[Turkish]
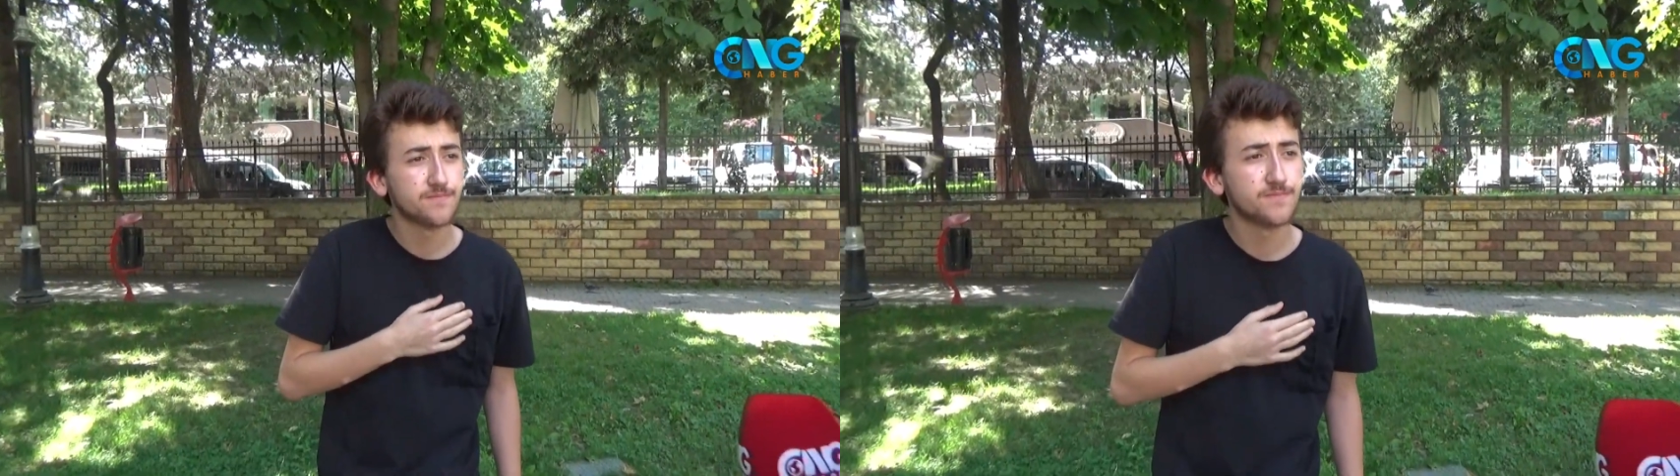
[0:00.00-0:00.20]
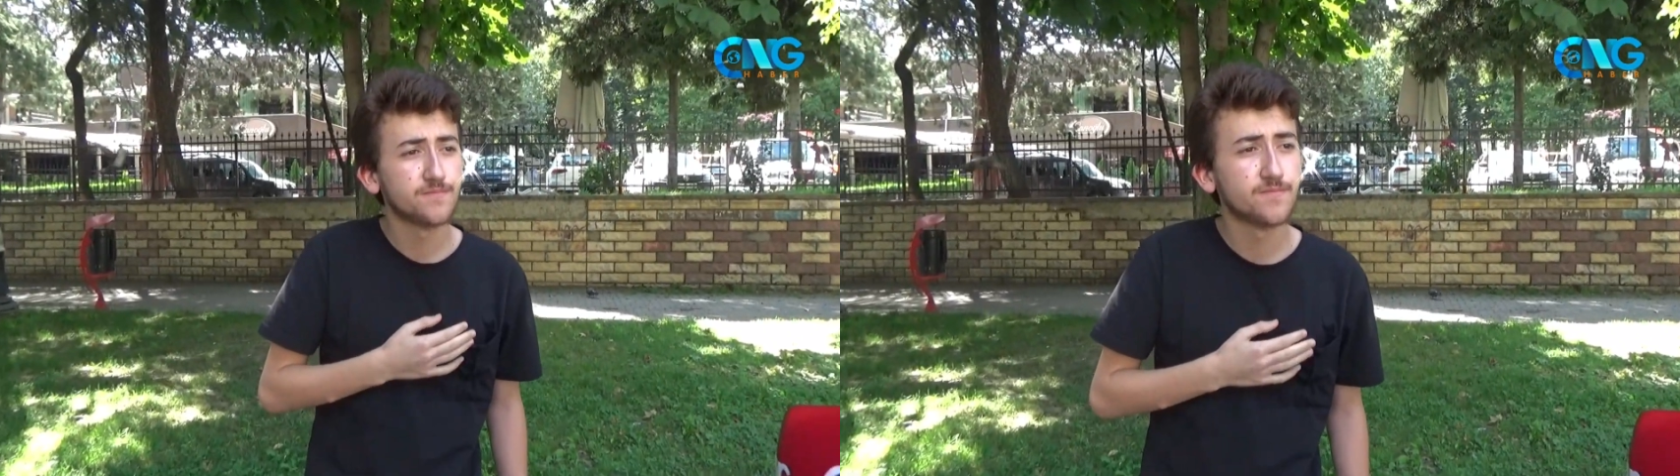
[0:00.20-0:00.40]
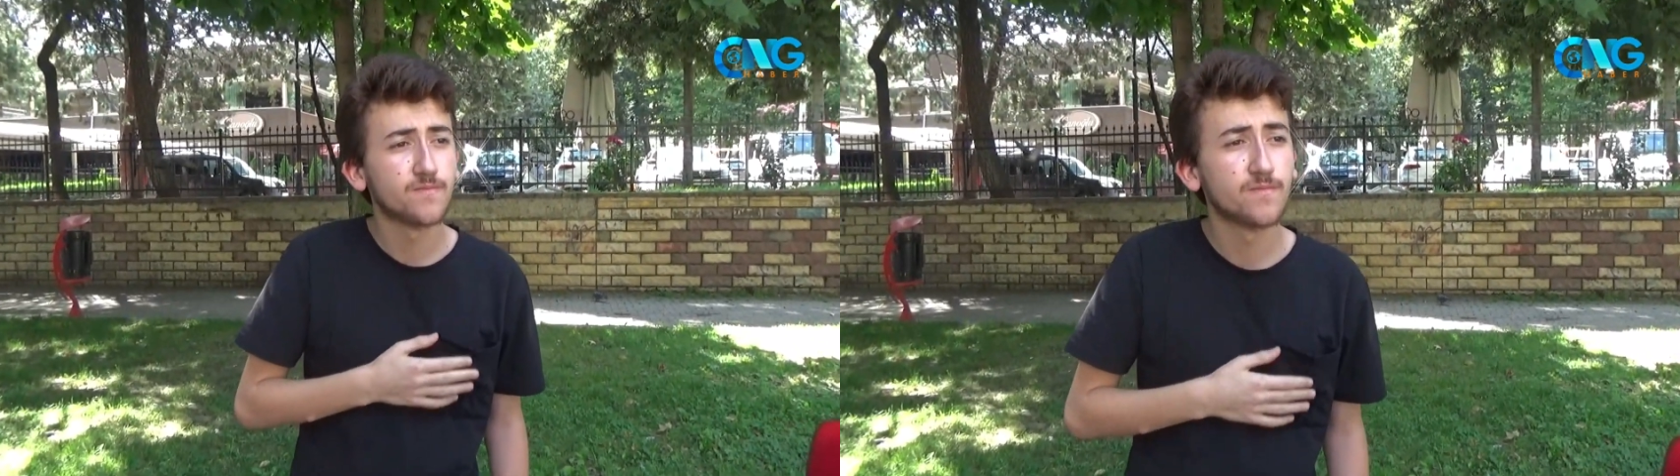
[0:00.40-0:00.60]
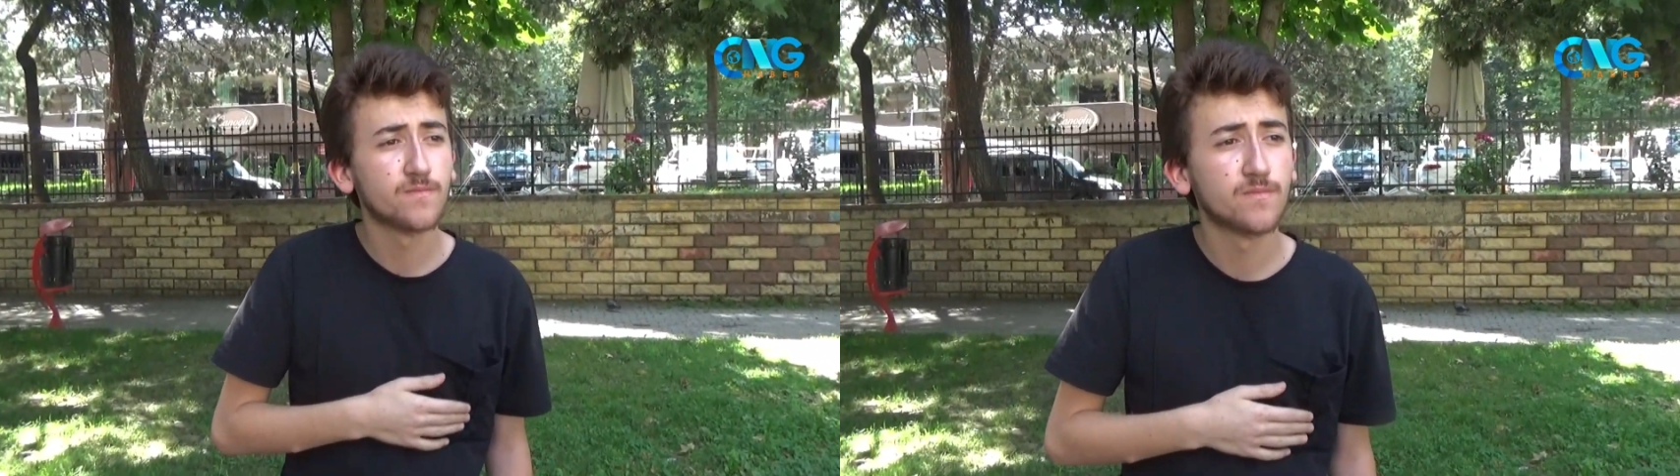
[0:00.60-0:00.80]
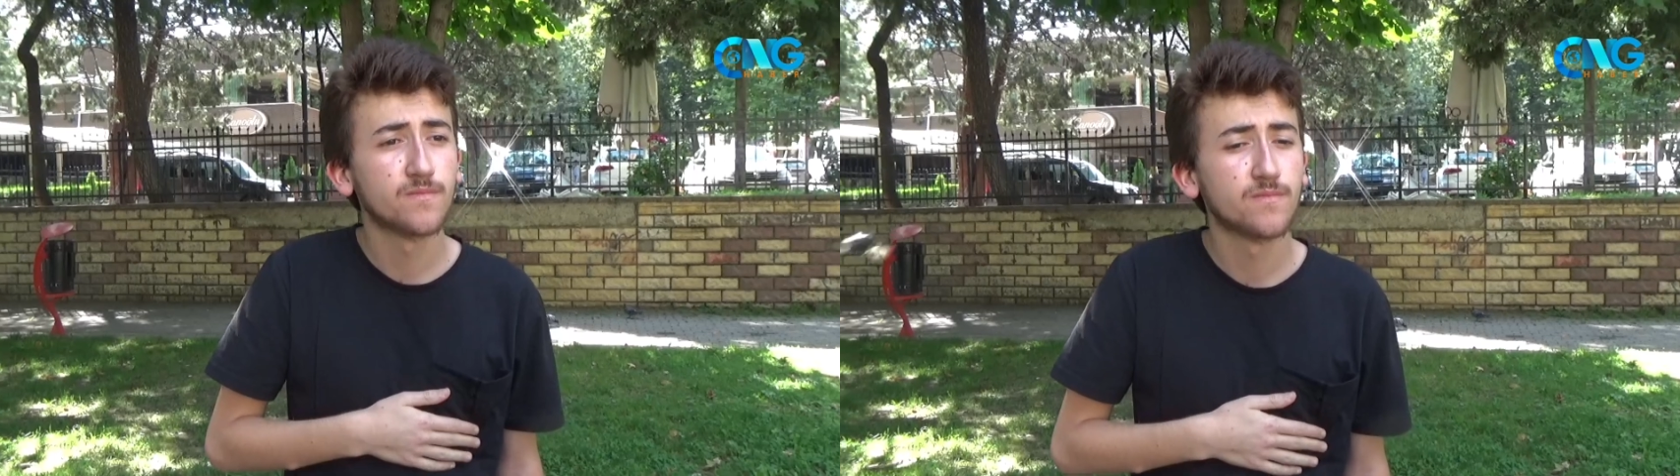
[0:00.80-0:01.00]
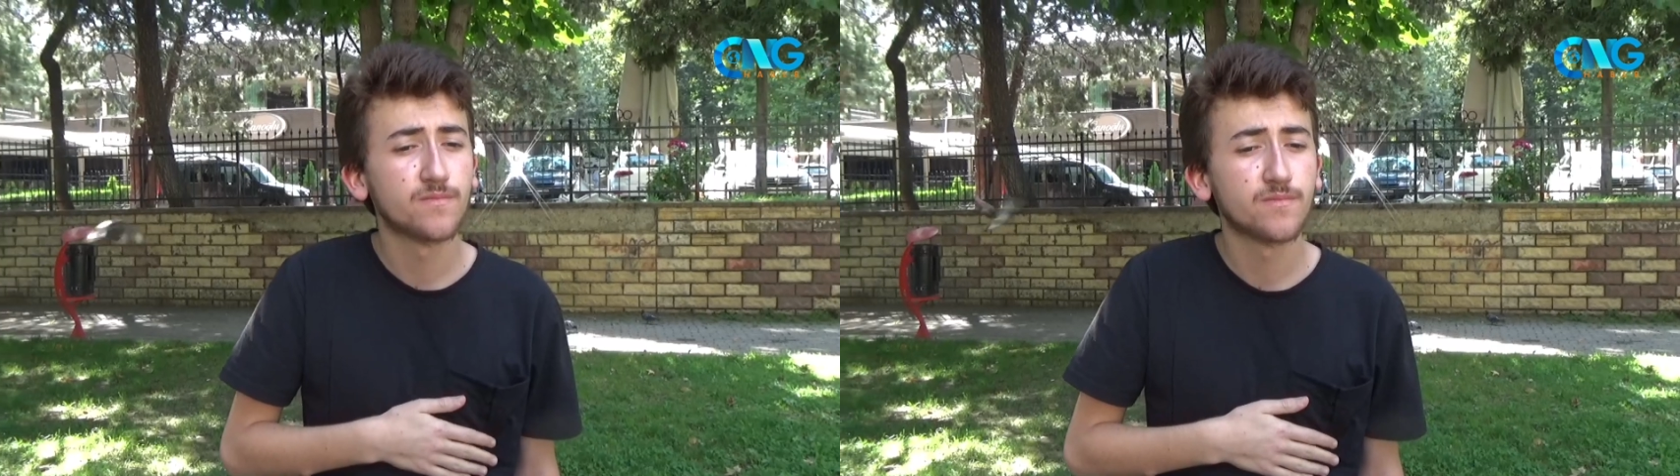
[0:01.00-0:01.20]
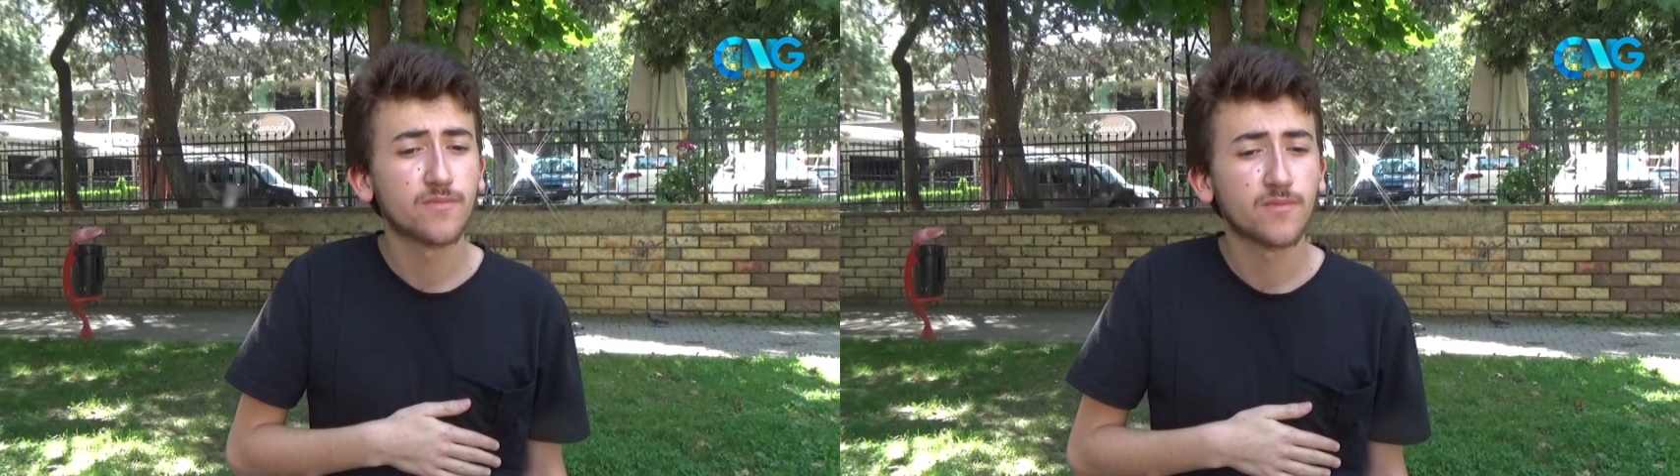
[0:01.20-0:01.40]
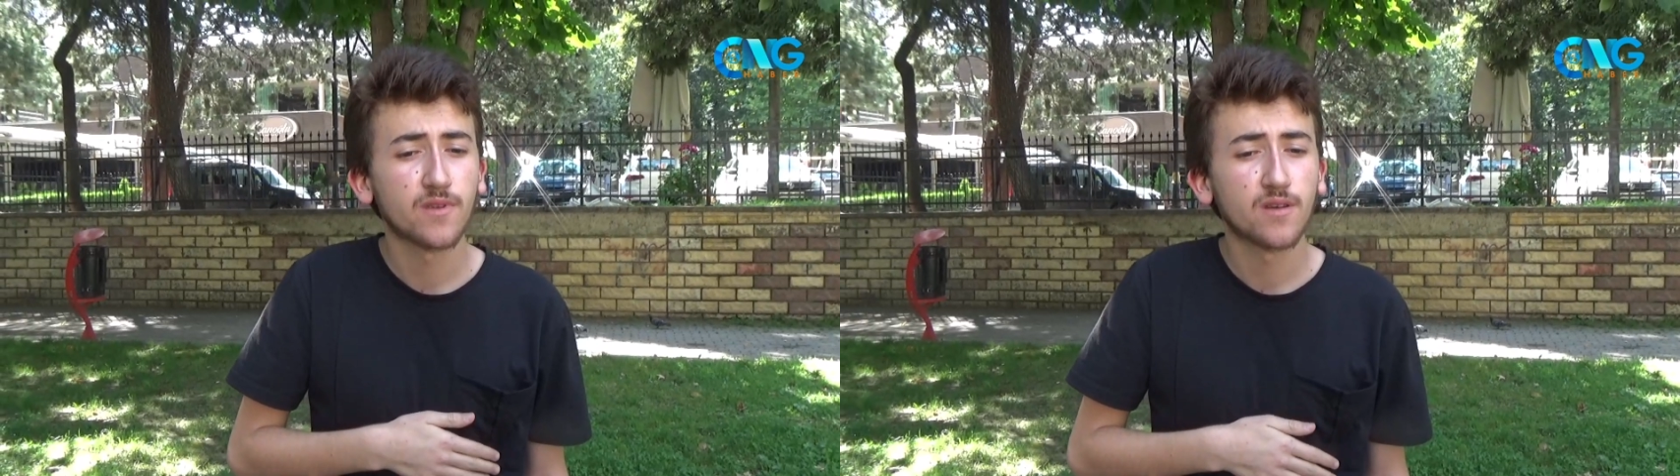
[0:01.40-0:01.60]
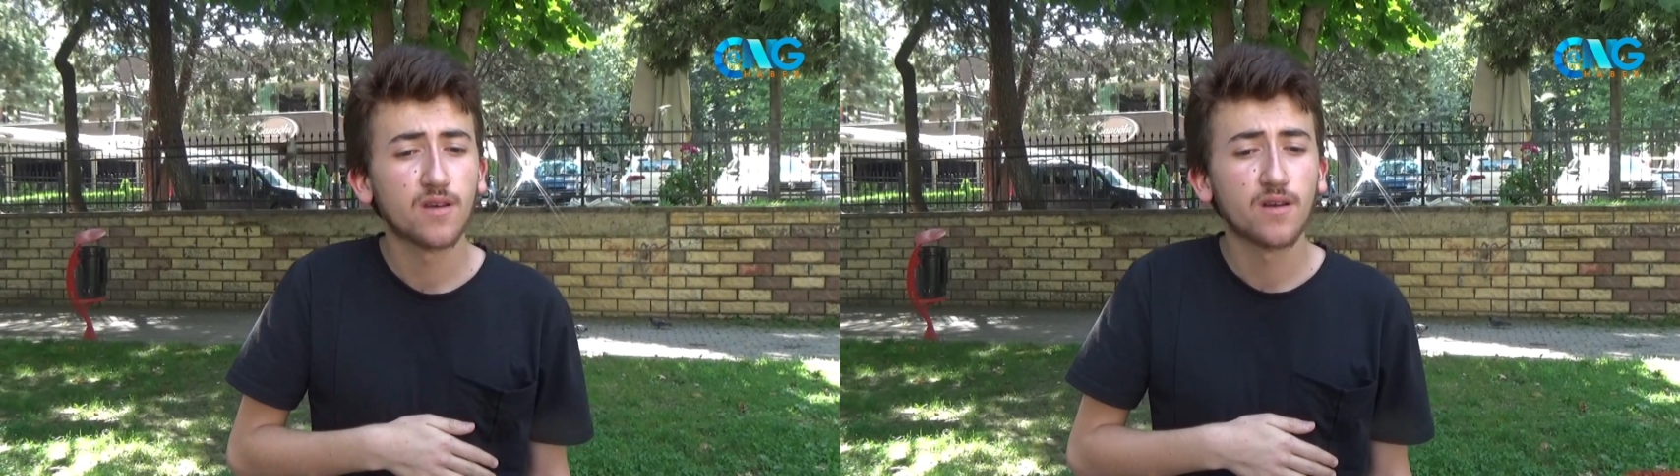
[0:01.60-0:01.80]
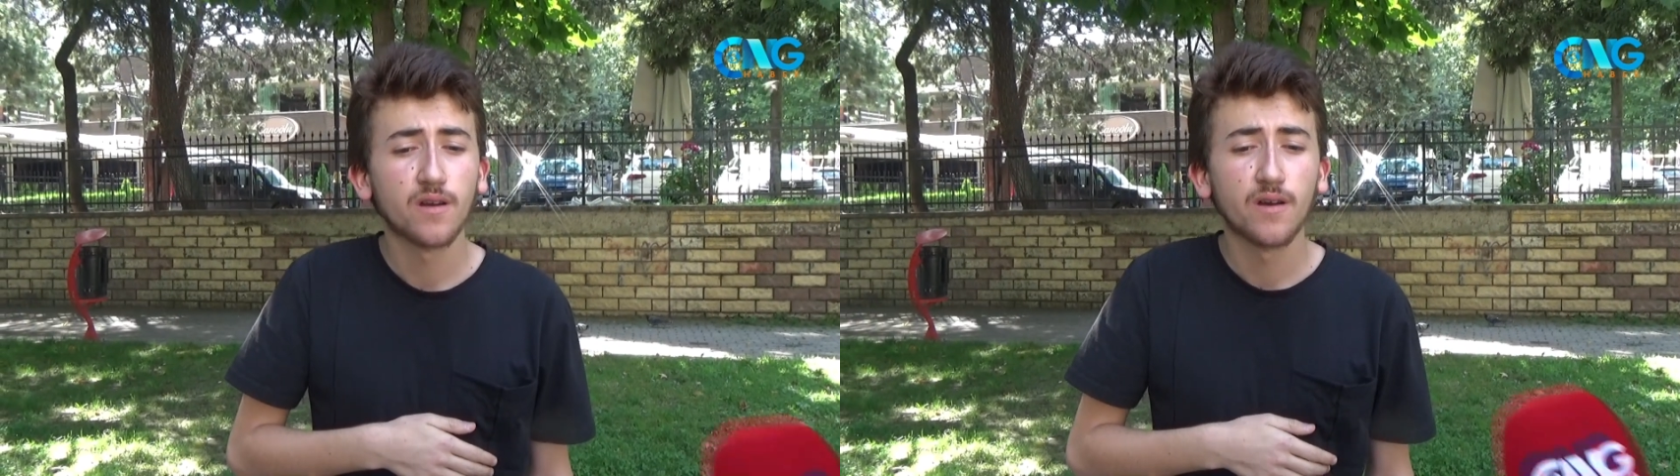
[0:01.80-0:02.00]
sık kullandığı cümle nedir?
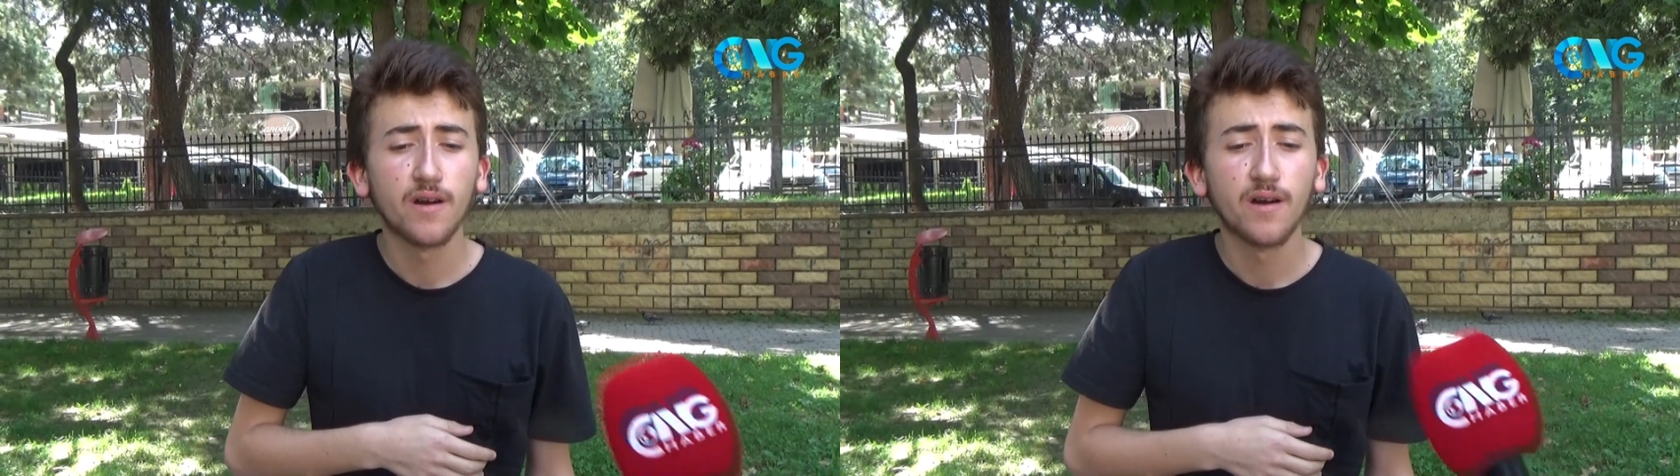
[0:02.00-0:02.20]
Gel gel.